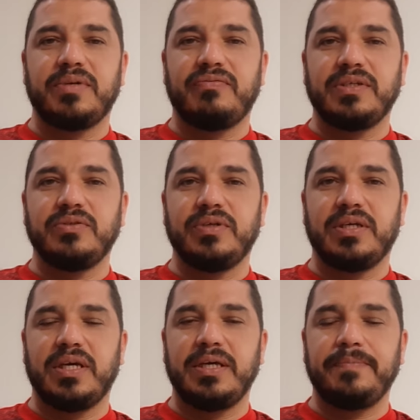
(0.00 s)
para fazer o que
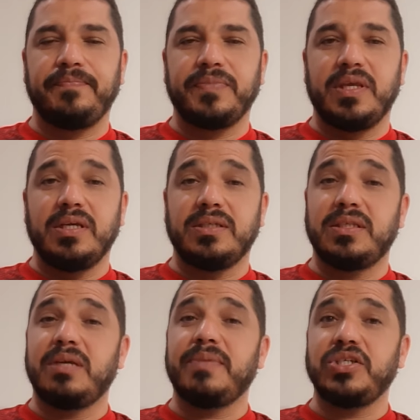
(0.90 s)
quer, você
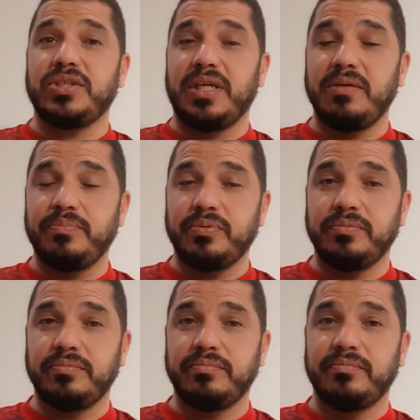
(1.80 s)
tem mais tempo.
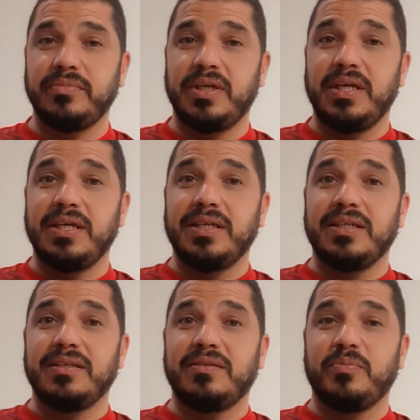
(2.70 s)

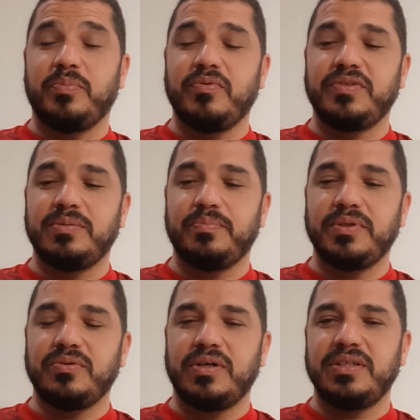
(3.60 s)
O
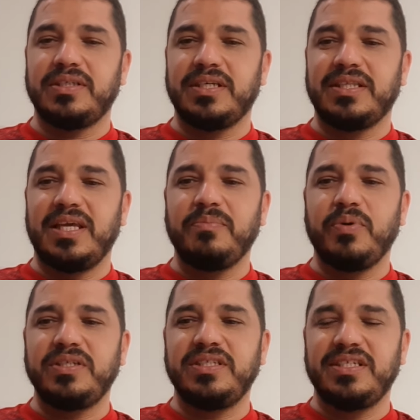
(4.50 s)
pessoal diz que tempo
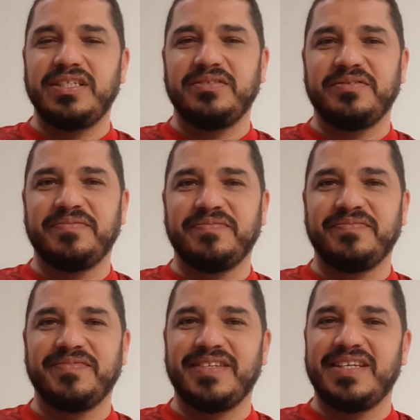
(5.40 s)
é dinheiro,
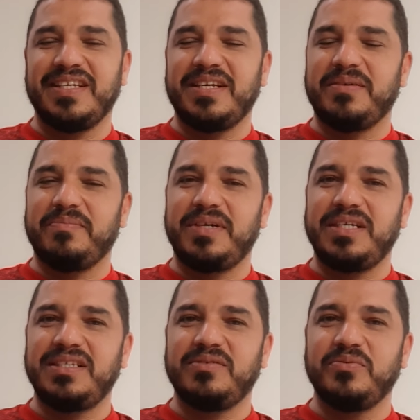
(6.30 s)

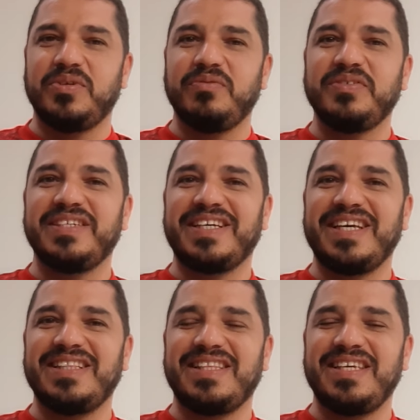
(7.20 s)
mas o que você
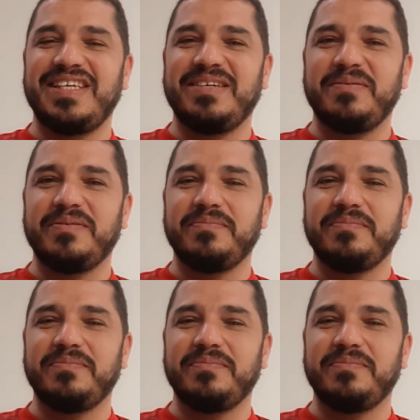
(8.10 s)
quer ter